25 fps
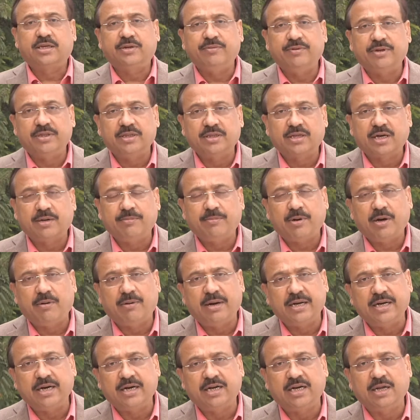त्रिवेंद्रम
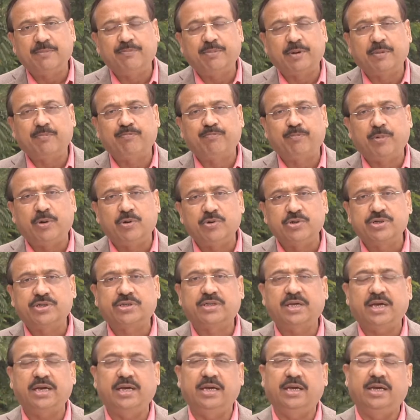हवाई अड्डे पर
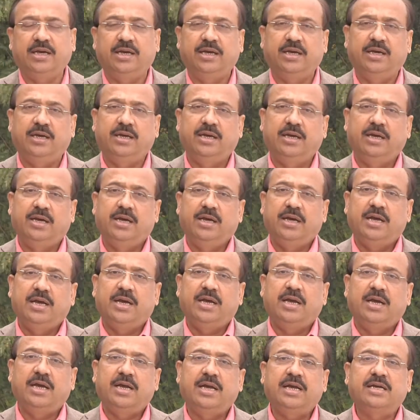पहुंचते ही
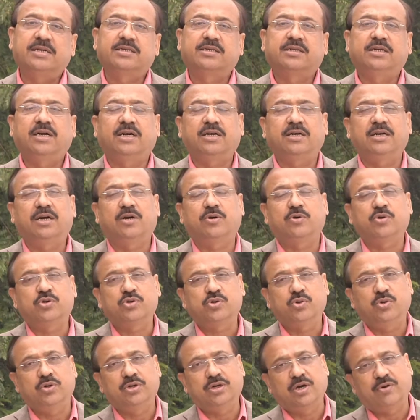इस घटना को
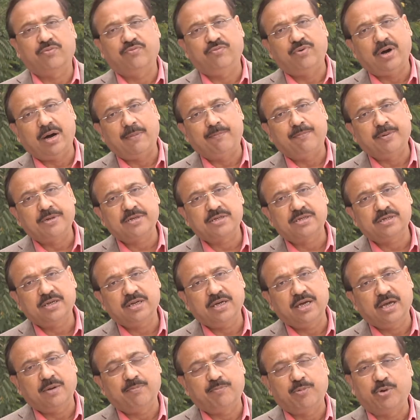सुनकर वापस
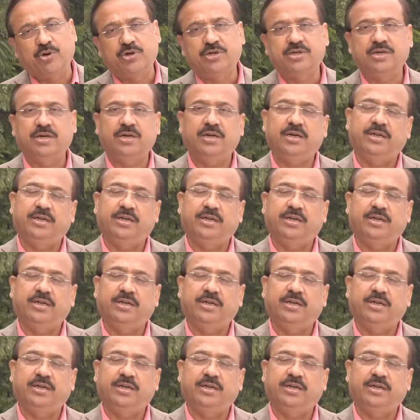एयरपोर्ट से